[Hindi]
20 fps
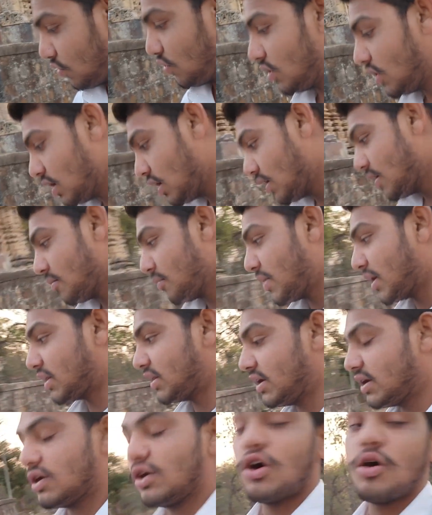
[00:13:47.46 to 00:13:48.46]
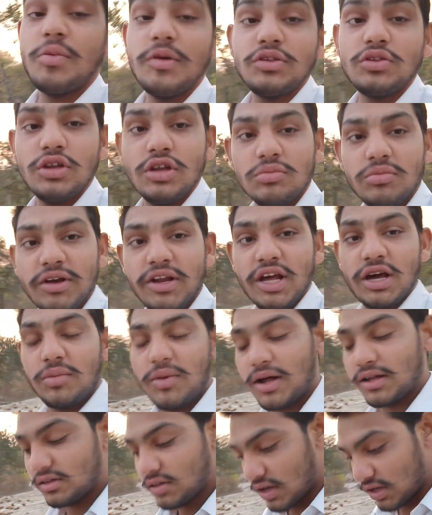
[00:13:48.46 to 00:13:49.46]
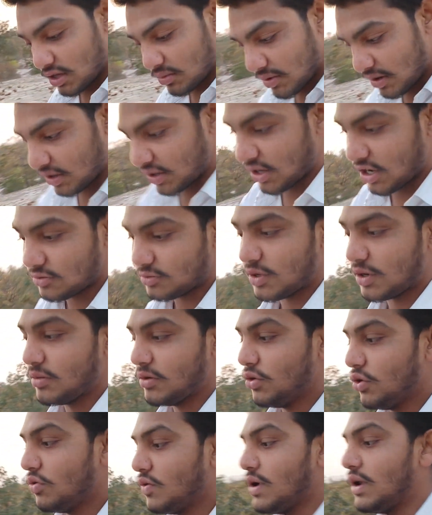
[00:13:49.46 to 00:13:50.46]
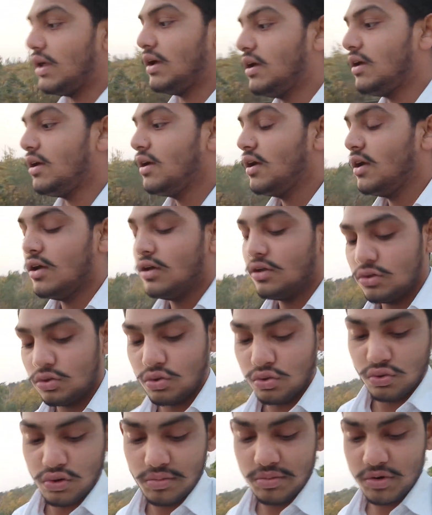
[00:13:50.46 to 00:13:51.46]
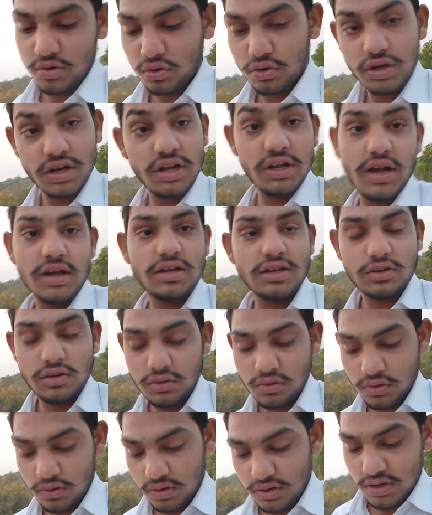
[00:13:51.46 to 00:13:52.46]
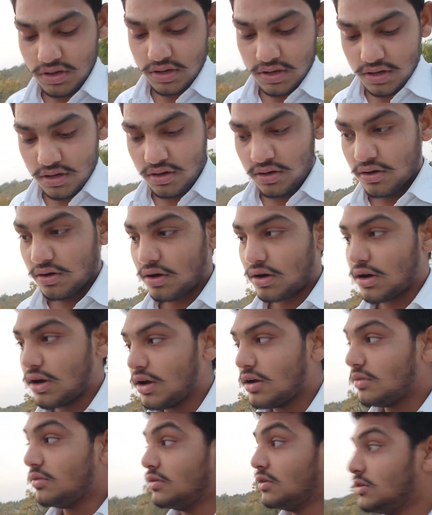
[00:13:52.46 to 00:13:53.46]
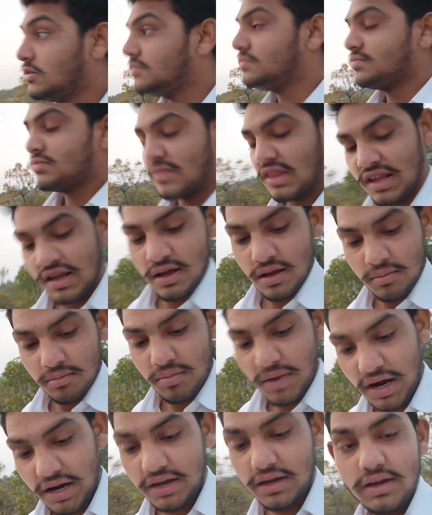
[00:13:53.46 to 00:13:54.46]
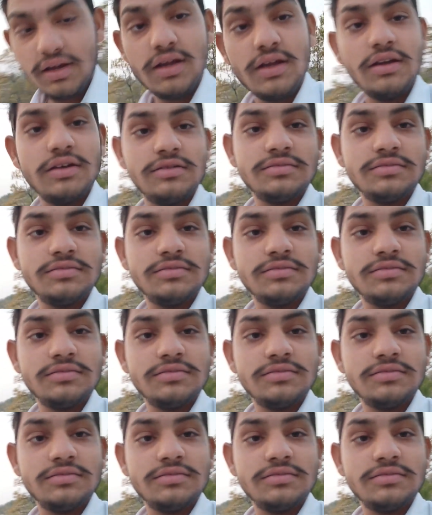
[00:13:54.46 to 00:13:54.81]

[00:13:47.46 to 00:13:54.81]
वो और देखो अभी तीन महीने के बाद शायद हमारा ट्रांसफ़र भी होने वाले हैं तो अभी कुछ नहीं कह सकूँ और बाकी